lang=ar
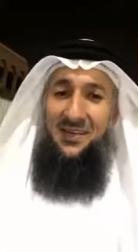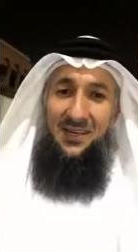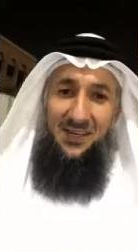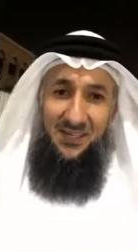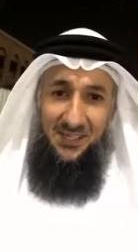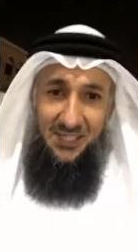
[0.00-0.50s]

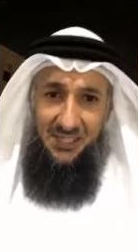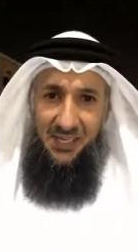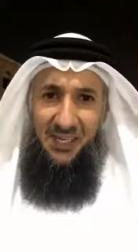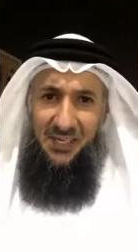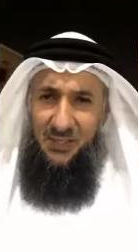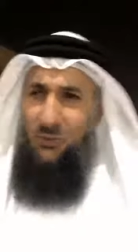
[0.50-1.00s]

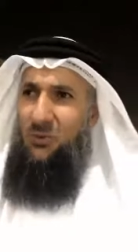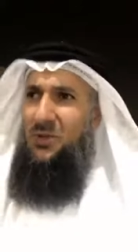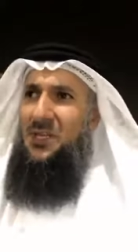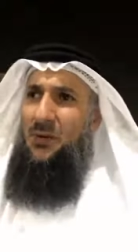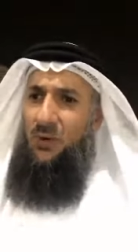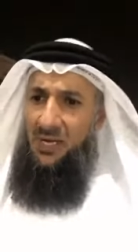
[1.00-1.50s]
القصة تقول
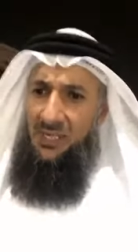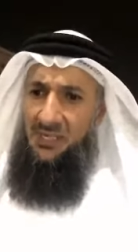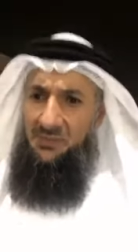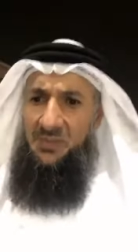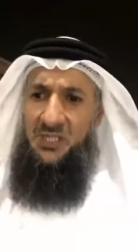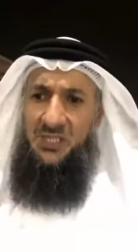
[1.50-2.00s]
انه
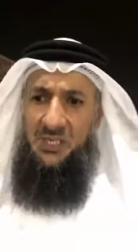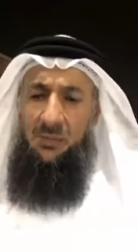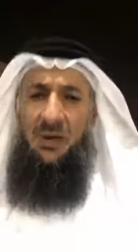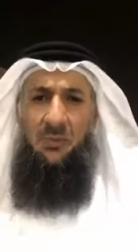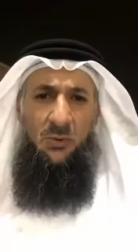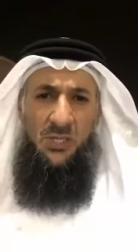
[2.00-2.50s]
واحد من
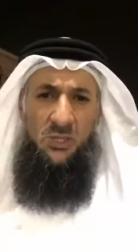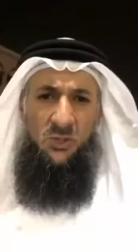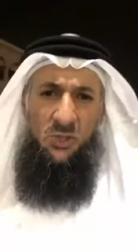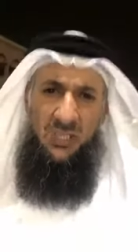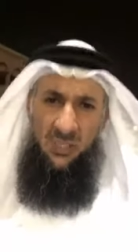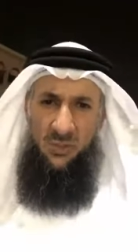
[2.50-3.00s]
الشباب يودي
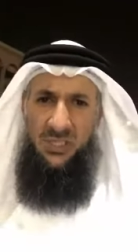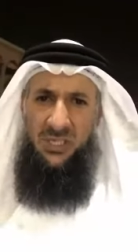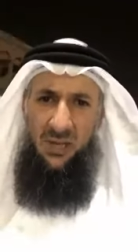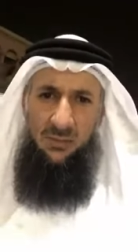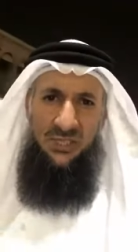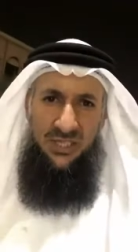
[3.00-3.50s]
زوجته
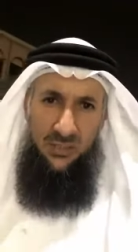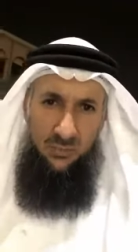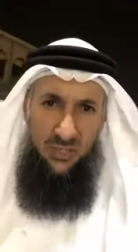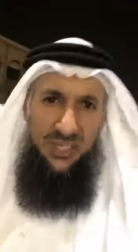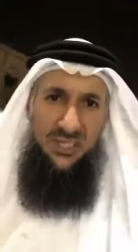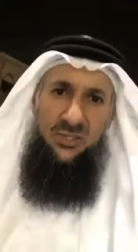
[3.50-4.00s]
يوصلها المدرسة
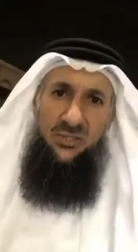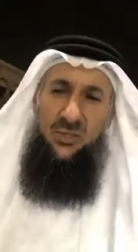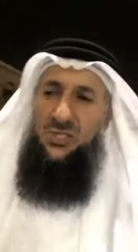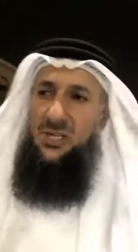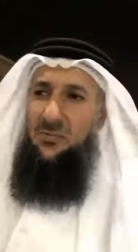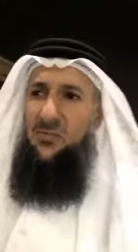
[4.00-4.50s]
مدرسة
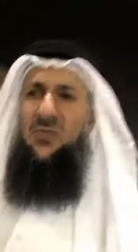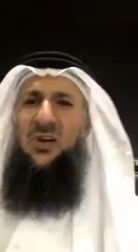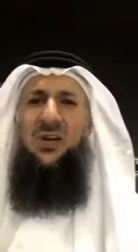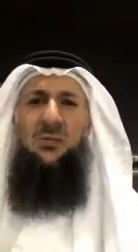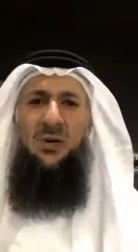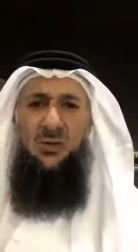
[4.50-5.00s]
زوجته
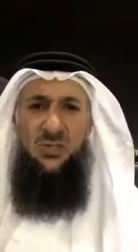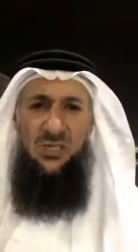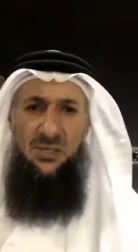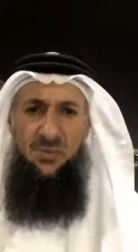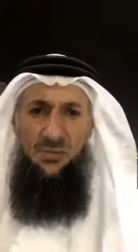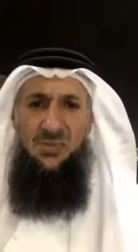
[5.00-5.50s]
فكل ما يوصل
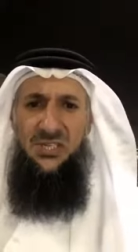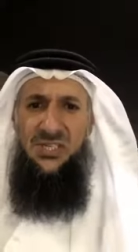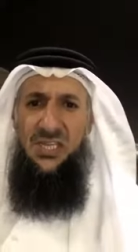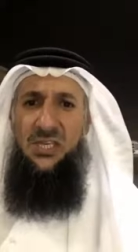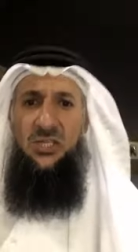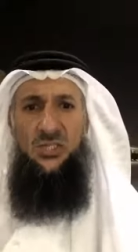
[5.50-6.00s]
عند باب
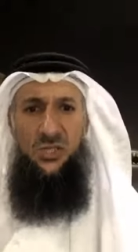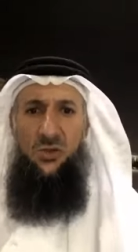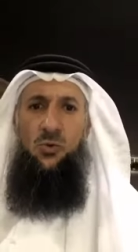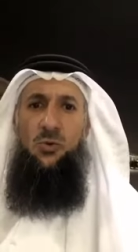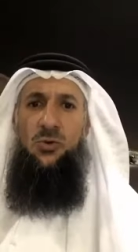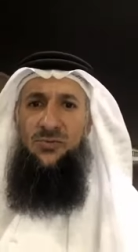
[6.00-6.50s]
المدرسة ينزل
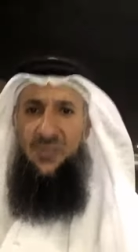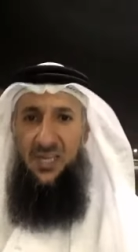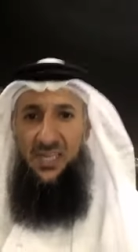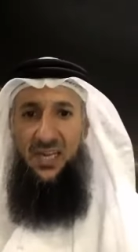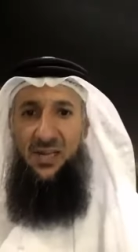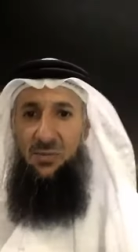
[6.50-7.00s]
هو
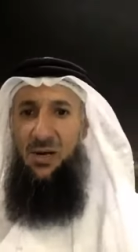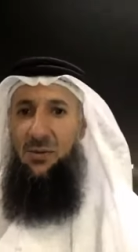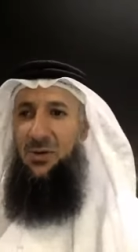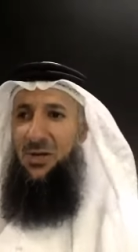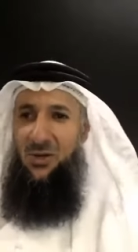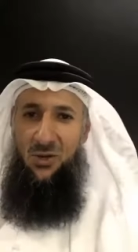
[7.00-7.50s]
يفتح لها الباب
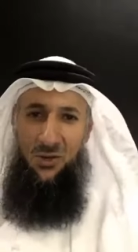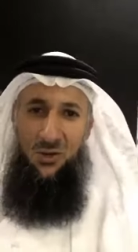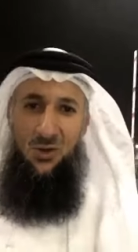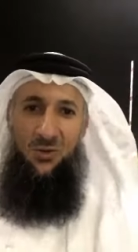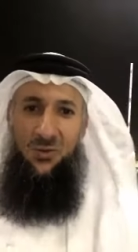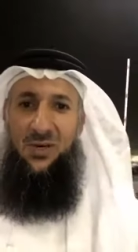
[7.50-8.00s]

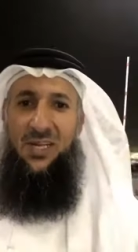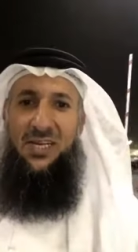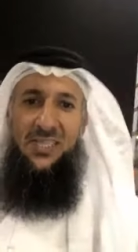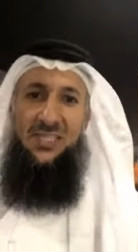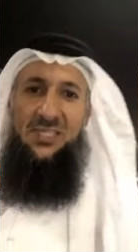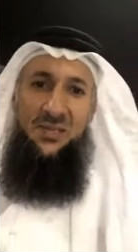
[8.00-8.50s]

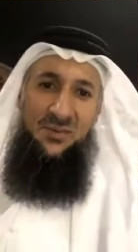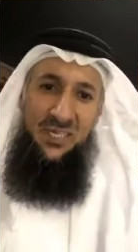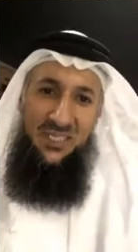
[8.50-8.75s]
ويخليها تنزل من